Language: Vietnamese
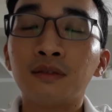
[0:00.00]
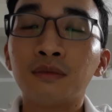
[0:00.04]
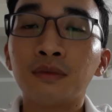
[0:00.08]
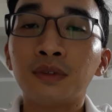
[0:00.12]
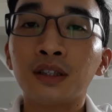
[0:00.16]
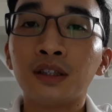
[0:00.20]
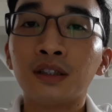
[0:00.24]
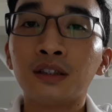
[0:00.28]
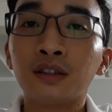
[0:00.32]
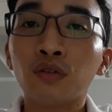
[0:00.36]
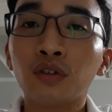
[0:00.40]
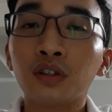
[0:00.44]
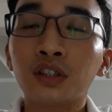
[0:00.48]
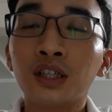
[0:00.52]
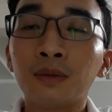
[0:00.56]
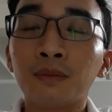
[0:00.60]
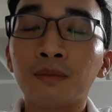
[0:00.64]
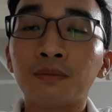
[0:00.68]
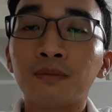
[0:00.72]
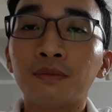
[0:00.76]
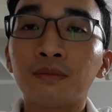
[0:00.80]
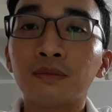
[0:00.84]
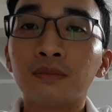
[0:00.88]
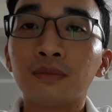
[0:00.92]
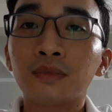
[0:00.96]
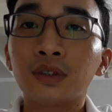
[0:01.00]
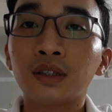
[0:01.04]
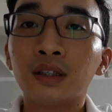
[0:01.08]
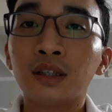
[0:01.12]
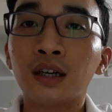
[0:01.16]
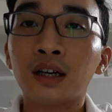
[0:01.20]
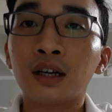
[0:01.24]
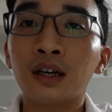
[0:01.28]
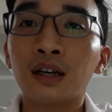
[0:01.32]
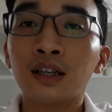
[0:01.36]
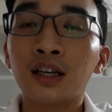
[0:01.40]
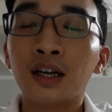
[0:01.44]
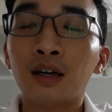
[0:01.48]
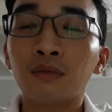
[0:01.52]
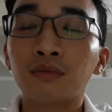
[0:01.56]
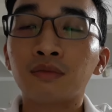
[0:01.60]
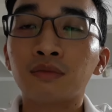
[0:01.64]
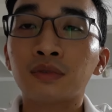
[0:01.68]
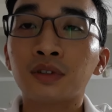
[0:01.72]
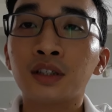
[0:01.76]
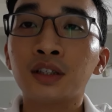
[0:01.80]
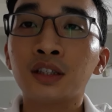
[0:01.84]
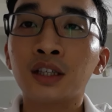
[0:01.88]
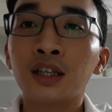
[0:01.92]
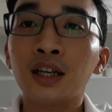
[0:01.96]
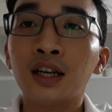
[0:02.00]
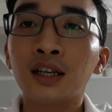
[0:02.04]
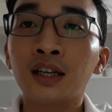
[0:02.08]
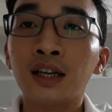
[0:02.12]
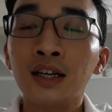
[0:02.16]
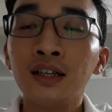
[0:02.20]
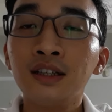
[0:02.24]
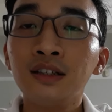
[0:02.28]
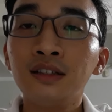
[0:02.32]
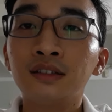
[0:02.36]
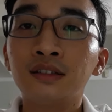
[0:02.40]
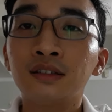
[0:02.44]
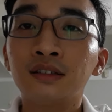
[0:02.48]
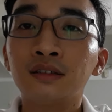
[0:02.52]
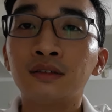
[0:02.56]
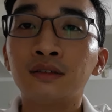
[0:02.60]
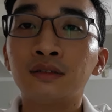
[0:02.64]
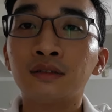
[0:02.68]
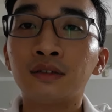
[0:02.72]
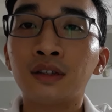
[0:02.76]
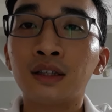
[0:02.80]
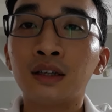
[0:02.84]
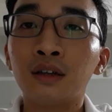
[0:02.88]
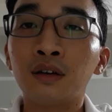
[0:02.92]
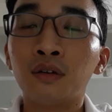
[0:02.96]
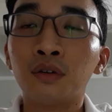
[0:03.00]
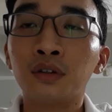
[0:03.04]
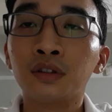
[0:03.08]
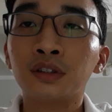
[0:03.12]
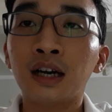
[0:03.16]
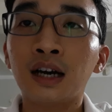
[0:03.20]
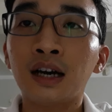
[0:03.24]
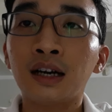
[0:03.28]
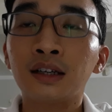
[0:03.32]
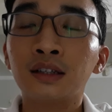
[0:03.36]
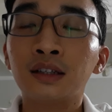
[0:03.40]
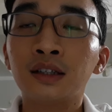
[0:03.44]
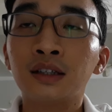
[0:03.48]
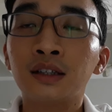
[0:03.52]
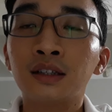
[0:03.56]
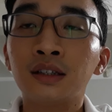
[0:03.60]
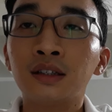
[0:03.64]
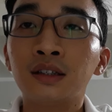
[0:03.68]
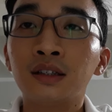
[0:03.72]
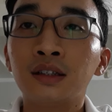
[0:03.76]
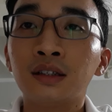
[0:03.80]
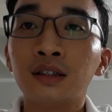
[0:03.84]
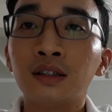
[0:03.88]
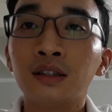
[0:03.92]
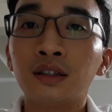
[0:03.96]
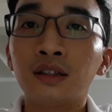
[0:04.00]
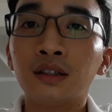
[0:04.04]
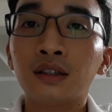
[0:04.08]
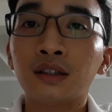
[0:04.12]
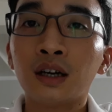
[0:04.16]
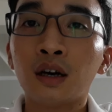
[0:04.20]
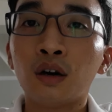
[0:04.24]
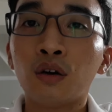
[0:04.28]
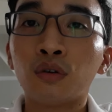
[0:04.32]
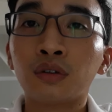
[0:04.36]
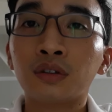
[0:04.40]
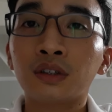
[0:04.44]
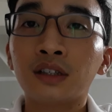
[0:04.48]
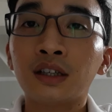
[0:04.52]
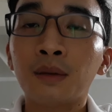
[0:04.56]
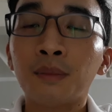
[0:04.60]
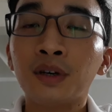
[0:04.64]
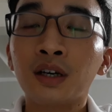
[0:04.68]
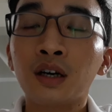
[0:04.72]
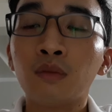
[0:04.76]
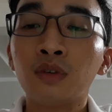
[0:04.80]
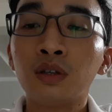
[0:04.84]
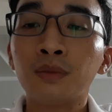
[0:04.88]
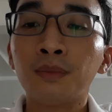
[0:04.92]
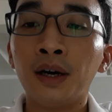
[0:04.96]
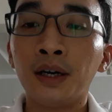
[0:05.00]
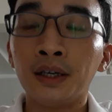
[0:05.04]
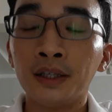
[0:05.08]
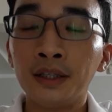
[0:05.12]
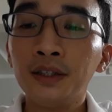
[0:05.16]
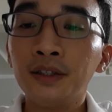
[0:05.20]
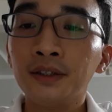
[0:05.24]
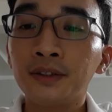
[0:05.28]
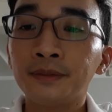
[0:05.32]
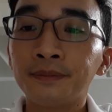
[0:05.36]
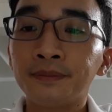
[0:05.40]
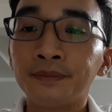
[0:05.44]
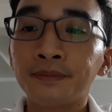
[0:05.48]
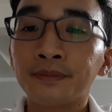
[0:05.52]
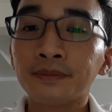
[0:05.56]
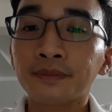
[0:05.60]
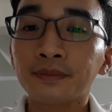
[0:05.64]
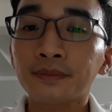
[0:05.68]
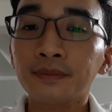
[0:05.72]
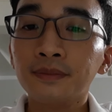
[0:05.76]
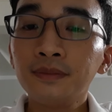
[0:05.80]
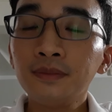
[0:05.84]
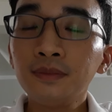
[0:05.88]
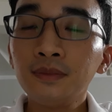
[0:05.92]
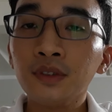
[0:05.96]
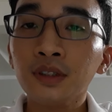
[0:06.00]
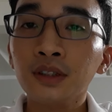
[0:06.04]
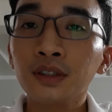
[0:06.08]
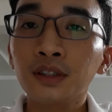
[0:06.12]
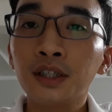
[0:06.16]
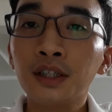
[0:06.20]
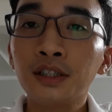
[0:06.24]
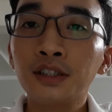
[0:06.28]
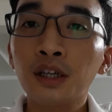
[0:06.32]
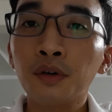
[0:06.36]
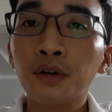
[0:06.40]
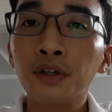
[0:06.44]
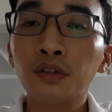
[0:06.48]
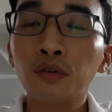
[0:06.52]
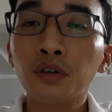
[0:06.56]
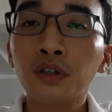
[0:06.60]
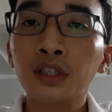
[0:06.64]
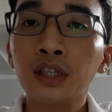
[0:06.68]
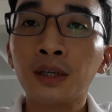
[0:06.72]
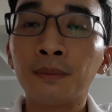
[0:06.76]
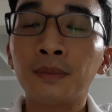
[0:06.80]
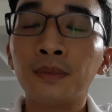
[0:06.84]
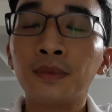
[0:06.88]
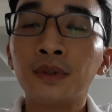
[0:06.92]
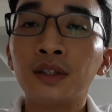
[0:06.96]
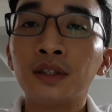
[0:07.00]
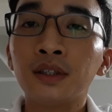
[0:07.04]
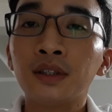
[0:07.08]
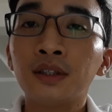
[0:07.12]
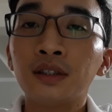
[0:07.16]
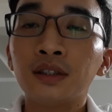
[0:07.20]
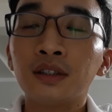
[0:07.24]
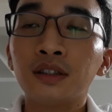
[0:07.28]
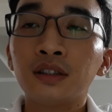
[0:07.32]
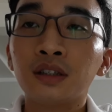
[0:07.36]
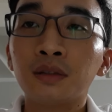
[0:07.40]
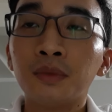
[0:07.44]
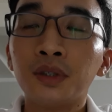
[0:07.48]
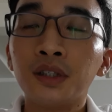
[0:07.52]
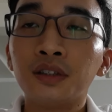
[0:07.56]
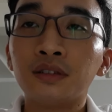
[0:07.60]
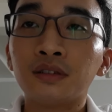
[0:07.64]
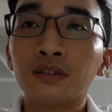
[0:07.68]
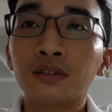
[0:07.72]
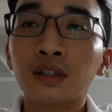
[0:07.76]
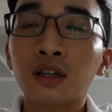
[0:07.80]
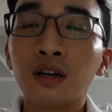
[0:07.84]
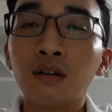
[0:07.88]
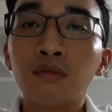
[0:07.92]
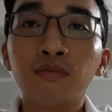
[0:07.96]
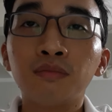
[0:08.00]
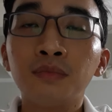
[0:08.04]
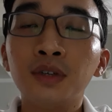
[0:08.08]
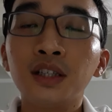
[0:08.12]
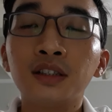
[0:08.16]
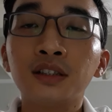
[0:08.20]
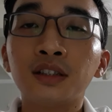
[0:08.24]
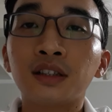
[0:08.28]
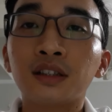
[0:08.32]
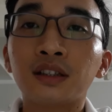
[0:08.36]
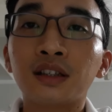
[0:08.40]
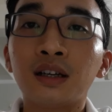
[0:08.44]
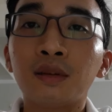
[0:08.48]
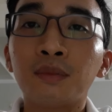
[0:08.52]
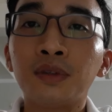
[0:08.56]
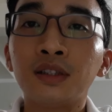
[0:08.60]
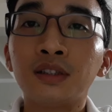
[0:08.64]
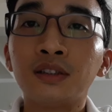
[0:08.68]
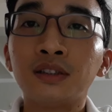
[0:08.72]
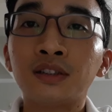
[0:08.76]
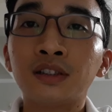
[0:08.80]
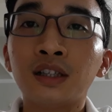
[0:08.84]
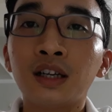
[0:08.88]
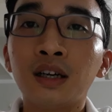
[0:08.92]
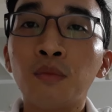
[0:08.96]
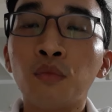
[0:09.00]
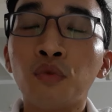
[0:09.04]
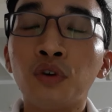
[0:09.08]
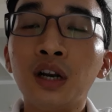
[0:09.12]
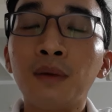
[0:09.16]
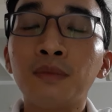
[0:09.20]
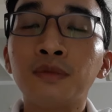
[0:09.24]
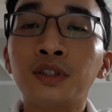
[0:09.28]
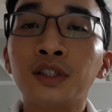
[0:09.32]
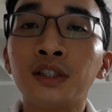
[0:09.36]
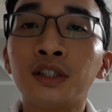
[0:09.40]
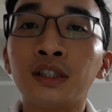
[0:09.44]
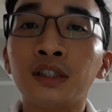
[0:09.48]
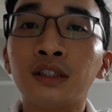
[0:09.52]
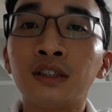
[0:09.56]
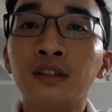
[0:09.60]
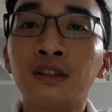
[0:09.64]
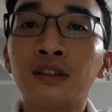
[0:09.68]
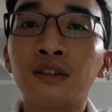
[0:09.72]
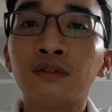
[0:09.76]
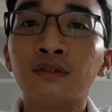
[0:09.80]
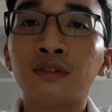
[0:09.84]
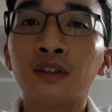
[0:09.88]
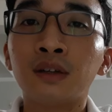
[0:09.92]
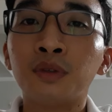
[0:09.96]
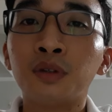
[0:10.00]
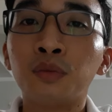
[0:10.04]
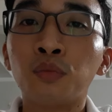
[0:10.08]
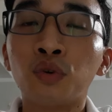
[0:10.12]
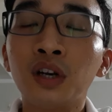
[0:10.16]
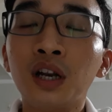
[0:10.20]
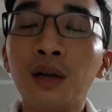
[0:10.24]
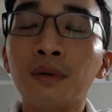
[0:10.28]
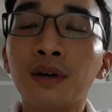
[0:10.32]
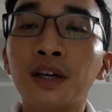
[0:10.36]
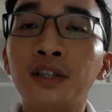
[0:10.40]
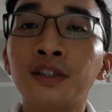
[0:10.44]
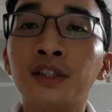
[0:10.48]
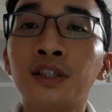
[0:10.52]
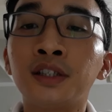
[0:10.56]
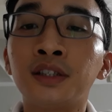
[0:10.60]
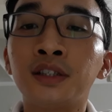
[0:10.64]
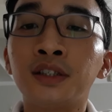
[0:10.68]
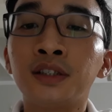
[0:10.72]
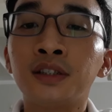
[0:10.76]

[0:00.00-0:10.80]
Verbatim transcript: Mình tốt nghiệp Đại học Kinh tế Đà Nẵng hồi tháng đầu năm 2017. Thì sau khi tốt nghiệp thì mình không biết được là mình sẽ muốn làm gì và mình muốn làm nghề gì.